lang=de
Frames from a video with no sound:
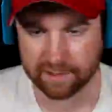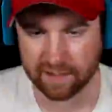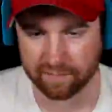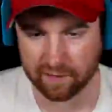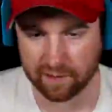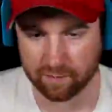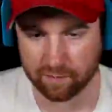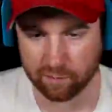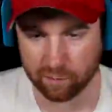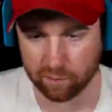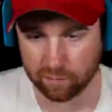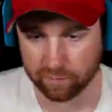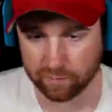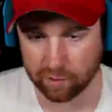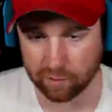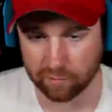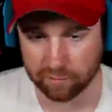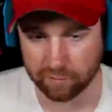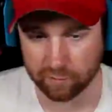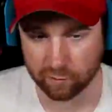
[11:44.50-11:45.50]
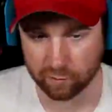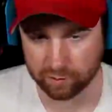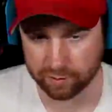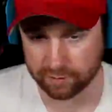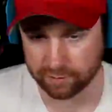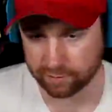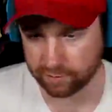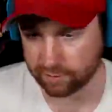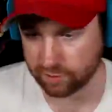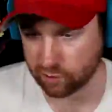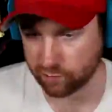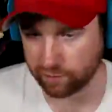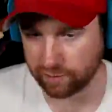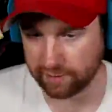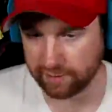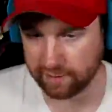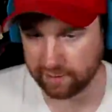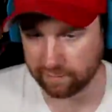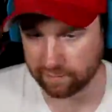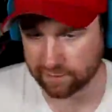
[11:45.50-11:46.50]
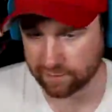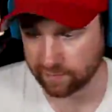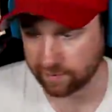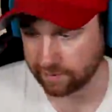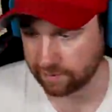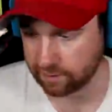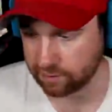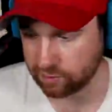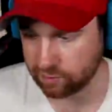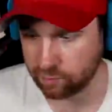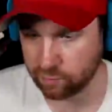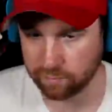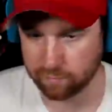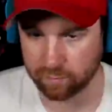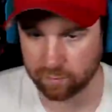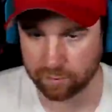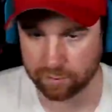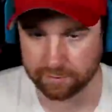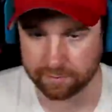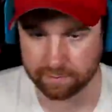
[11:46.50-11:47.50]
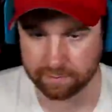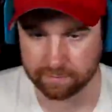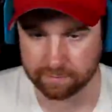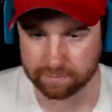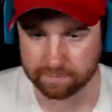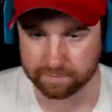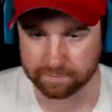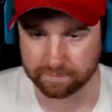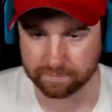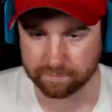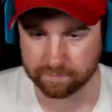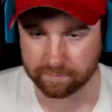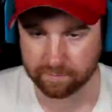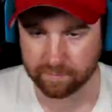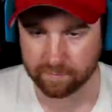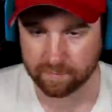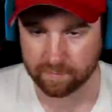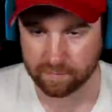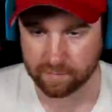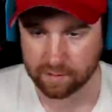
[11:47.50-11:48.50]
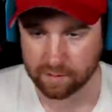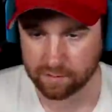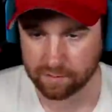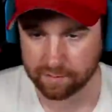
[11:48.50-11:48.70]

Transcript: wir haben irgendwie aufgehört äh, zu überlegen, was wir eigentlich tun wollen. Richtig.